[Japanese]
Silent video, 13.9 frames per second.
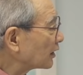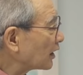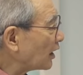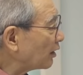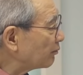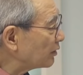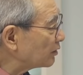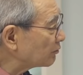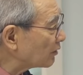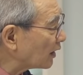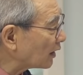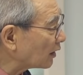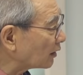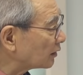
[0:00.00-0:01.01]
神
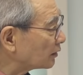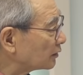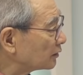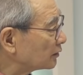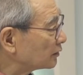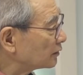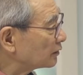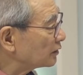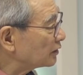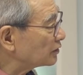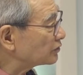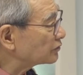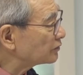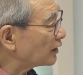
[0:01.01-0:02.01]
は
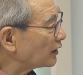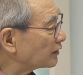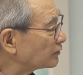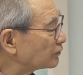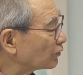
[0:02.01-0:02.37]
イスラエル